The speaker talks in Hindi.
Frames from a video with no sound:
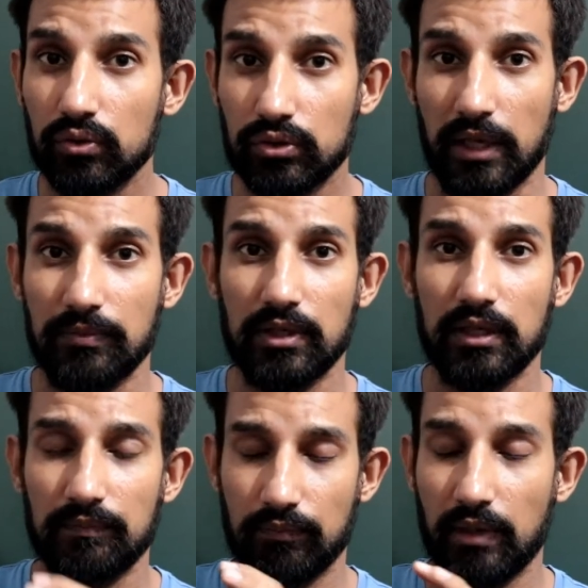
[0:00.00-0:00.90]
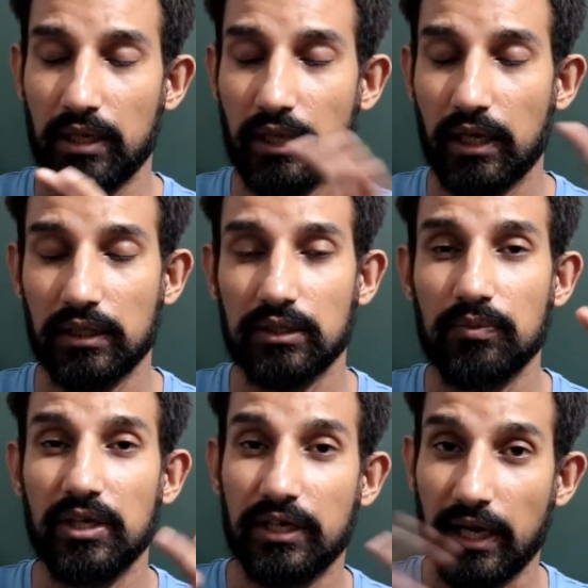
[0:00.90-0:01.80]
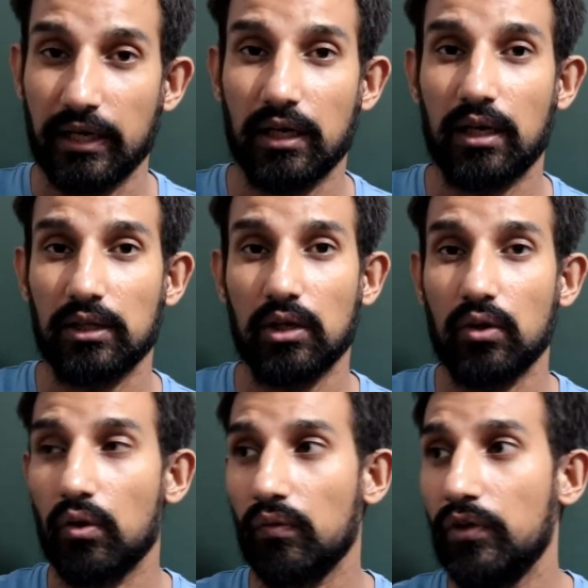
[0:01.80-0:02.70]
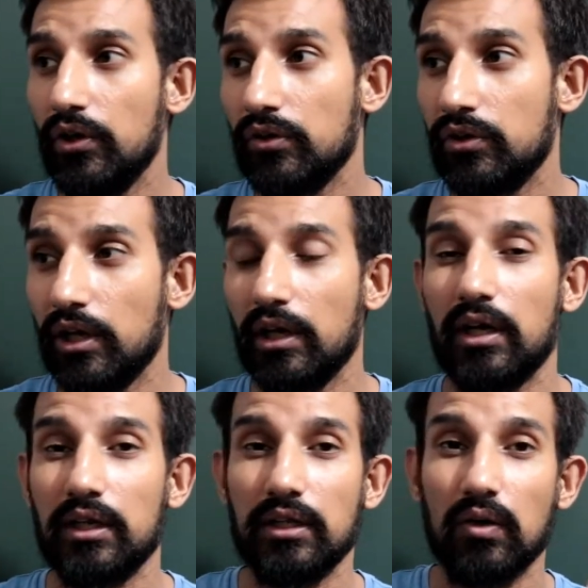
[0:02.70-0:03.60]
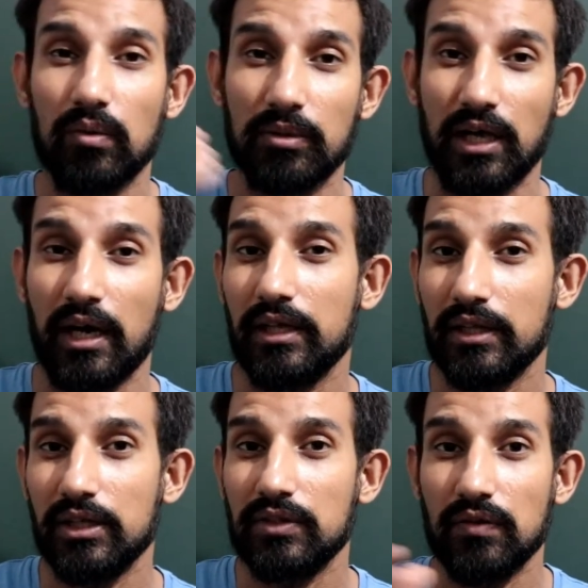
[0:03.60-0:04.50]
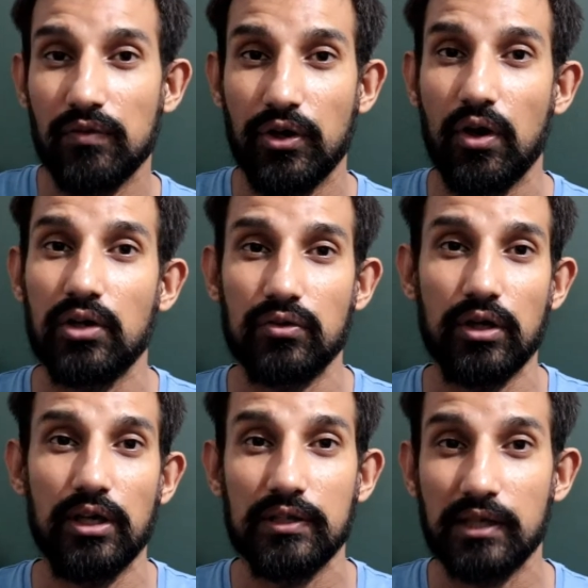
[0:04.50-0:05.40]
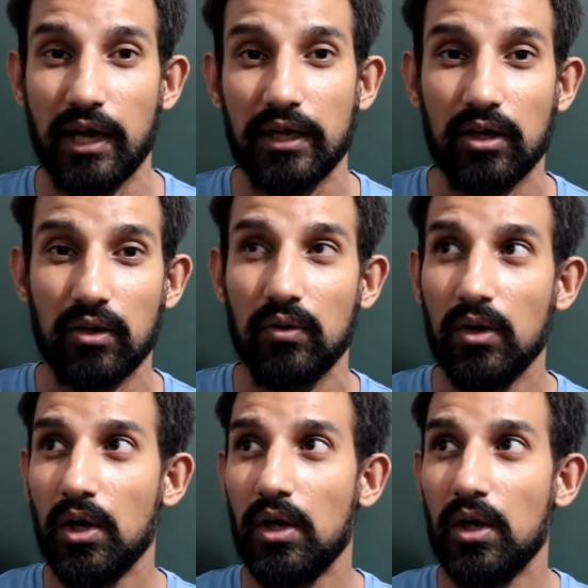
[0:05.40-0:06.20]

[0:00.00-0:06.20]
कुछ टाइम से मैंने देखा था जब ये ट्रेंड कर रहा था लोग वीडियो शेयर कर रहे थे लोग बता रहे थे कि इसकी वीडियो आ चुकी है डिसलाइक करो